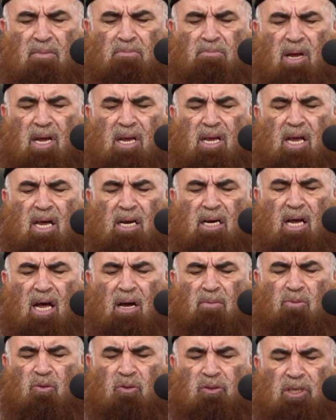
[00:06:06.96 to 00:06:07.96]
بين
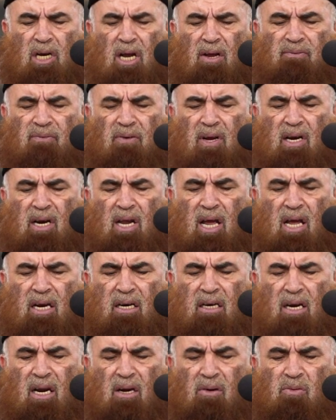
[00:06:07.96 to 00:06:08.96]
أبو جعفر
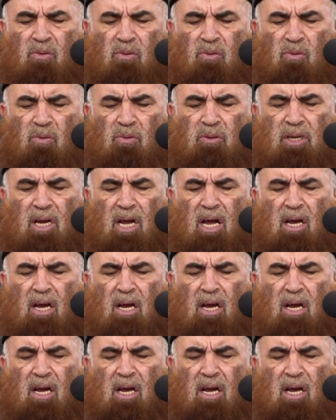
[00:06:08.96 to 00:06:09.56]
أن الخلود